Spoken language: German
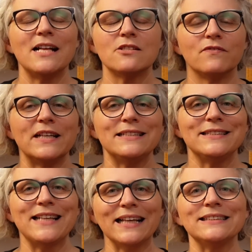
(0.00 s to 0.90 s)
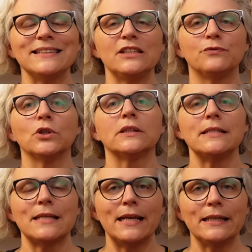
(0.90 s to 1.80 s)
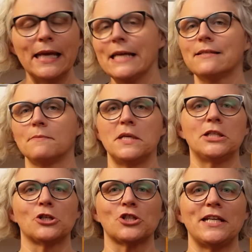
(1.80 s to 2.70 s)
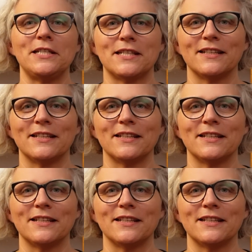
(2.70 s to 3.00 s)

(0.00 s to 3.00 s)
Also wenn das nicht wirklich ein Kissen mit Geschichte